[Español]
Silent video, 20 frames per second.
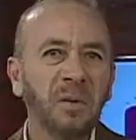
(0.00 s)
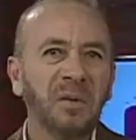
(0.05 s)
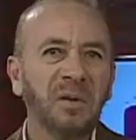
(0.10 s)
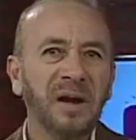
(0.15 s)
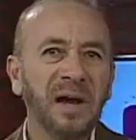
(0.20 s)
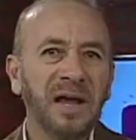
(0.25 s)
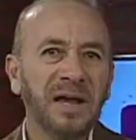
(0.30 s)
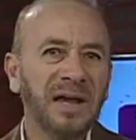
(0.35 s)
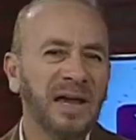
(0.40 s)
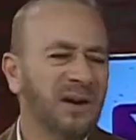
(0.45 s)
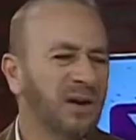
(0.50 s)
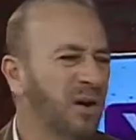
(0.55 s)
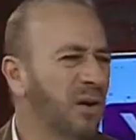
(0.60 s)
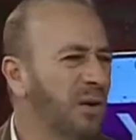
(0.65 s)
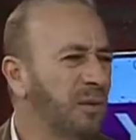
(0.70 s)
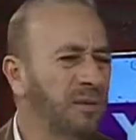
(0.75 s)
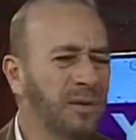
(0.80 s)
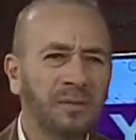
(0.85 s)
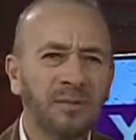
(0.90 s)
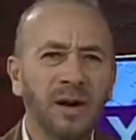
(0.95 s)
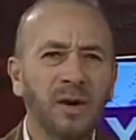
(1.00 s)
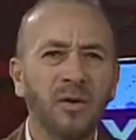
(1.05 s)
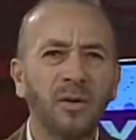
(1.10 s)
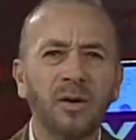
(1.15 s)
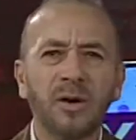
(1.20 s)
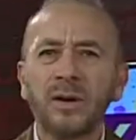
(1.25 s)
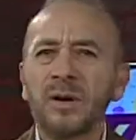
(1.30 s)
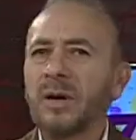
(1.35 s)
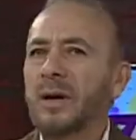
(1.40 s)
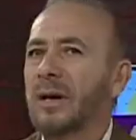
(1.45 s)
con ella? No,
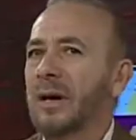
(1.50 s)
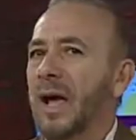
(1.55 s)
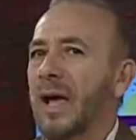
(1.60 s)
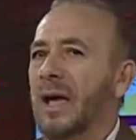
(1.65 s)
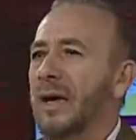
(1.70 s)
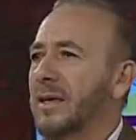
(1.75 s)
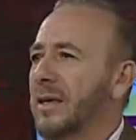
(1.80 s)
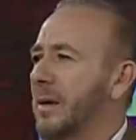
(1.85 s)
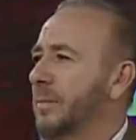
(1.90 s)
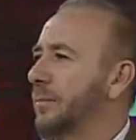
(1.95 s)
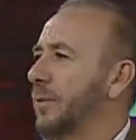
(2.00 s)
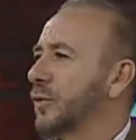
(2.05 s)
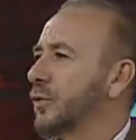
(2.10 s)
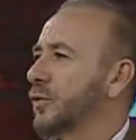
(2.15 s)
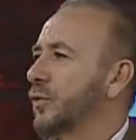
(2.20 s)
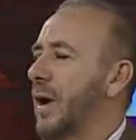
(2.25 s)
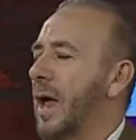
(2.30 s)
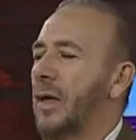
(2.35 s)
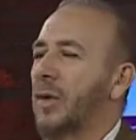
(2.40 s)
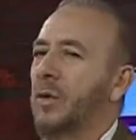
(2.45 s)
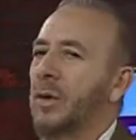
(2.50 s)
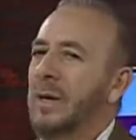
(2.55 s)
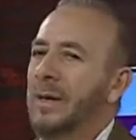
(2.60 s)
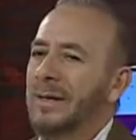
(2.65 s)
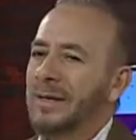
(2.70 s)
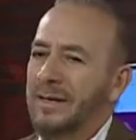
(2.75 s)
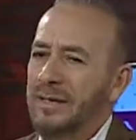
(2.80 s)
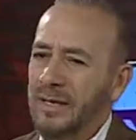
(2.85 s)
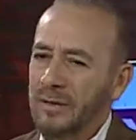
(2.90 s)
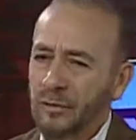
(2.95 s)
mejor cada quien por su lado.
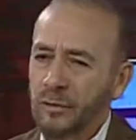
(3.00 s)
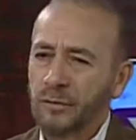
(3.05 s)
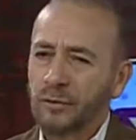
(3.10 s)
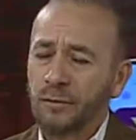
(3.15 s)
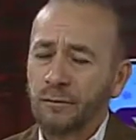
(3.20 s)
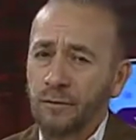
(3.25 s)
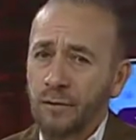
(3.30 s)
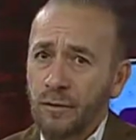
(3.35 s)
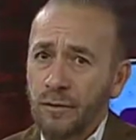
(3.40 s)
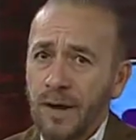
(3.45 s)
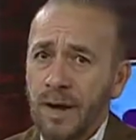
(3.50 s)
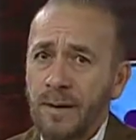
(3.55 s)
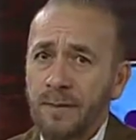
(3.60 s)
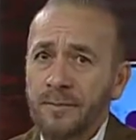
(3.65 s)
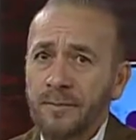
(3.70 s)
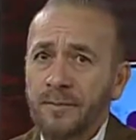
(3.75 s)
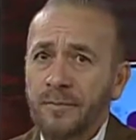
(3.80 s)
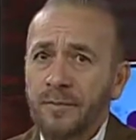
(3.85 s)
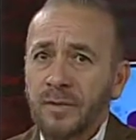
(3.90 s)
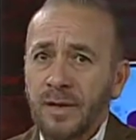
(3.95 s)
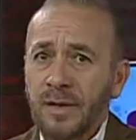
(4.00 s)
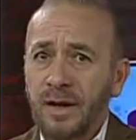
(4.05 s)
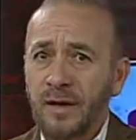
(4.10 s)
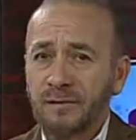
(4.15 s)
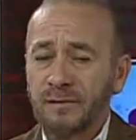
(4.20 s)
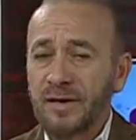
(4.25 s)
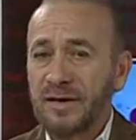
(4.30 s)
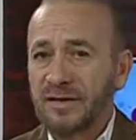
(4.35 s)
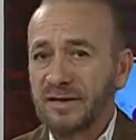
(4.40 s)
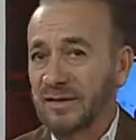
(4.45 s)
Y eso sofoca la
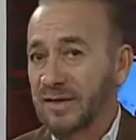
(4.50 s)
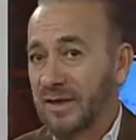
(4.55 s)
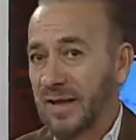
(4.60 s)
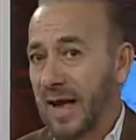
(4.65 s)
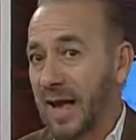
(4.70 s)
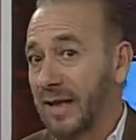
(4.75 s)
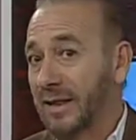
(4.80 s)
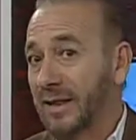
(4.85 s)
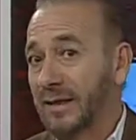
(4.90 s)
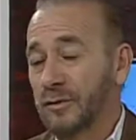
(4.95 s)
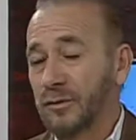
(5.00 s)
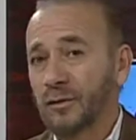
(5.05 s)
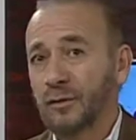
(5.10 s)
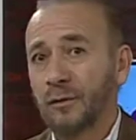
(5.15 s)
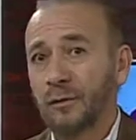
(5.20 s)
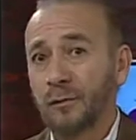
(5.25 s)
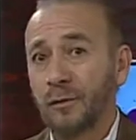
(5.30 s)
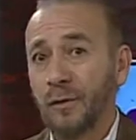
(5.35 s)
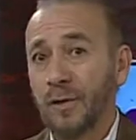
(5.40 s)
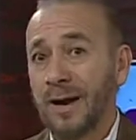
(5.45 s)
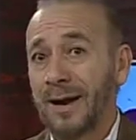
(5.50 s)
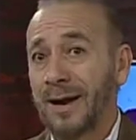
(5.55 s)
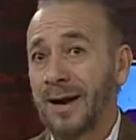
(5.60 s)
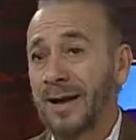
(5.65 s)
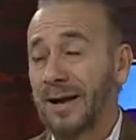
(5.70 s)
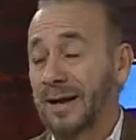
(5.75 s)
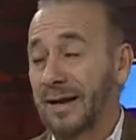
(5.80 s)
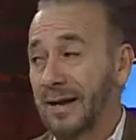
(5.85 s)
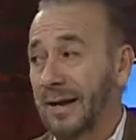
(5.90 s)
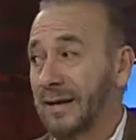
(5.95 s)
felicidad, eso sofoca la
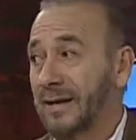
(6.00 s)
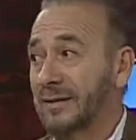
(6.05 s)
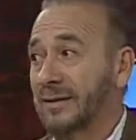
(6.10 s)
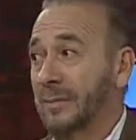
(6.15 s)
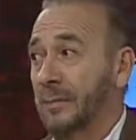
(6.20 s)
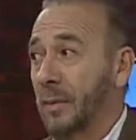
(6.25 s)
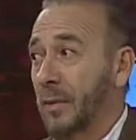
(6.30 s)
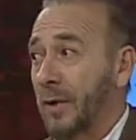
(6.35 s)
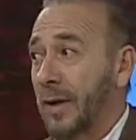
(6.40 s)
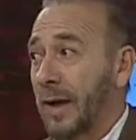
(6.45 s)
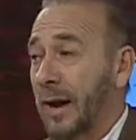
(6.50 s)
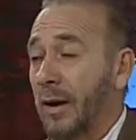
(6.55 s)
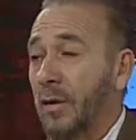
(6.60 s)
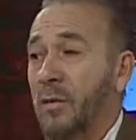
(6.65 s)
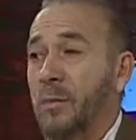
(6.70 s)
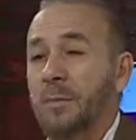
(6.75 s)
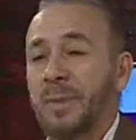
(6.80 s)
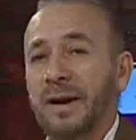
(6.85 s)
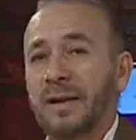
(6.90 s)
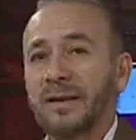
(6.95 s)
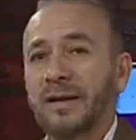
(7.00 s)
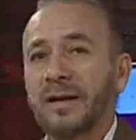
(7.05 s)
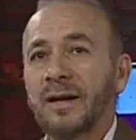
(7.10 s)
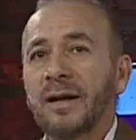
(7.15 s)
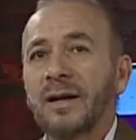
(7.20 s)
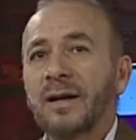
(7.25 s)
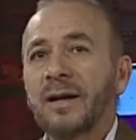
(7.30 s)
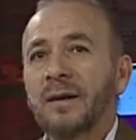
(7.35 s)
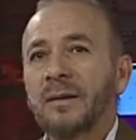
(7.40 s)
alegría que se pudiera compartir.